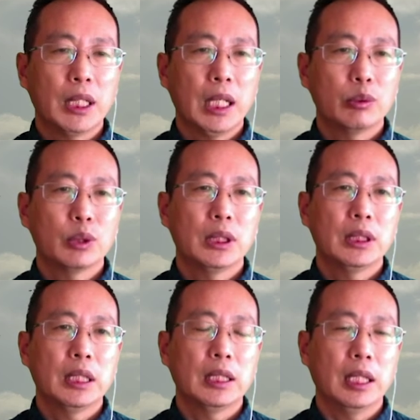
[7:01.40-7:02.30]
看中的是这
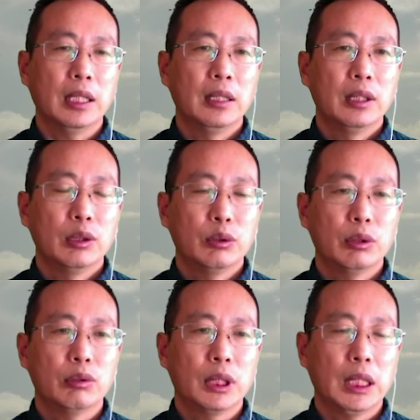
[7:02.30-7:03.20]
一点，所以
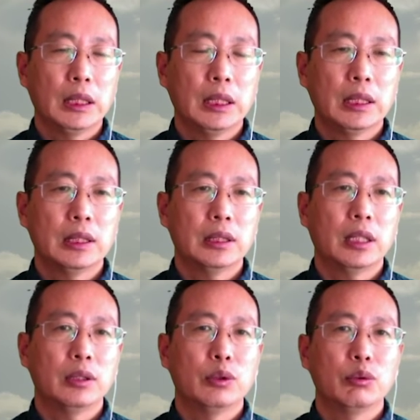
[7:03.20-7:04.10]
说呢，应该是
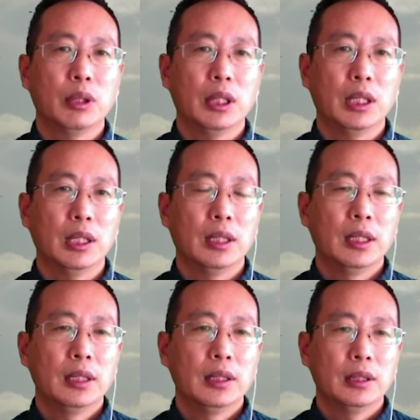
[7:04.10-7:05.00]
长期做啊。
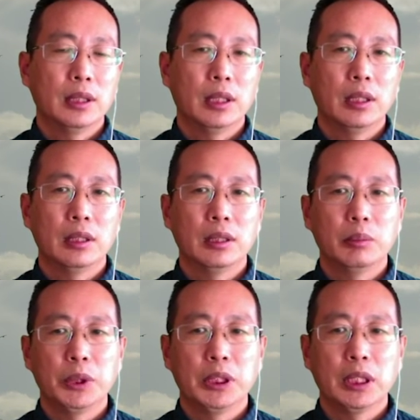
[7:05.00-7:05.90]
那
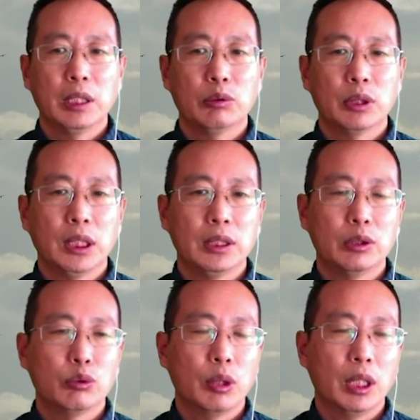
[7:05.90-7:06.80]
毕竟来说呢，已
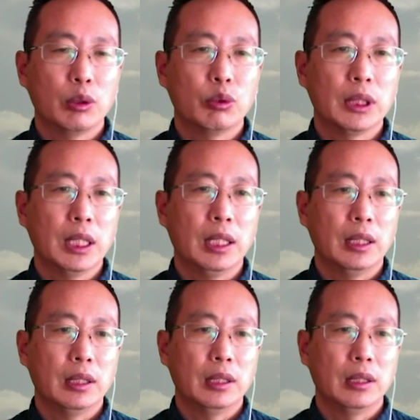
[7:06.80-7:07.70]
经做了很多年了
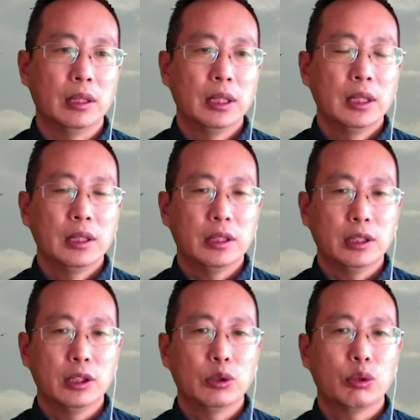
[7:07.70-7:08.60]
啊。只
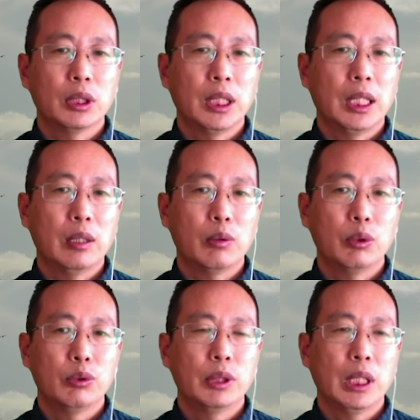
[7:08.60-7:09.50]
是说呢，过
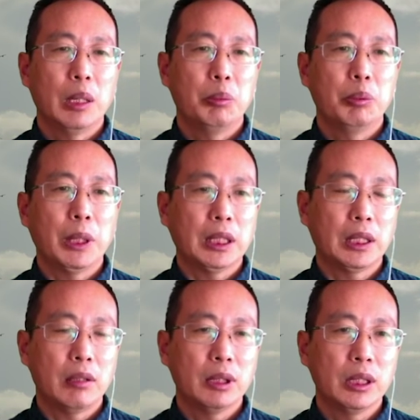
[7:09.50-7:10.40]
去呢不把它
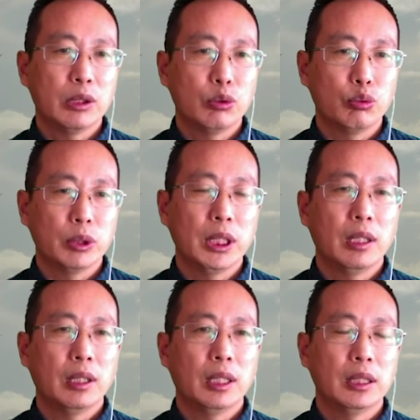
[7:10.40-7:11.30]
当为一个主项
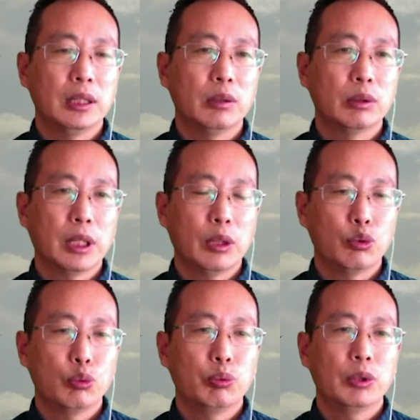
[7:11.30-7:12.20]
啊，以后呢
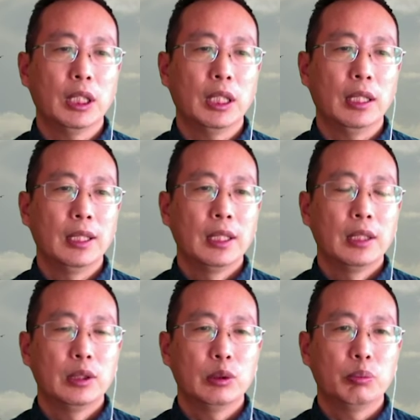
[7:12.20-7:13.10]
逐步的呢
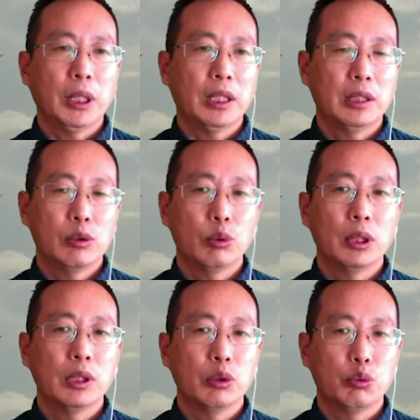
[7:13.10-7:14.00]
就把它作为
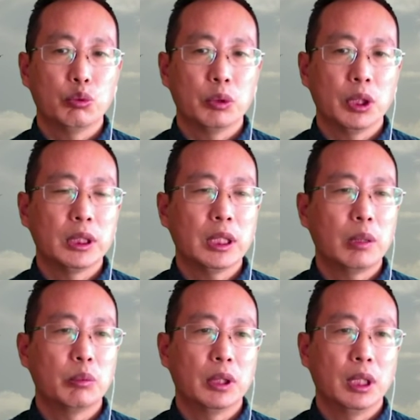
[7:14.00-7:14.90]
一个主要项目。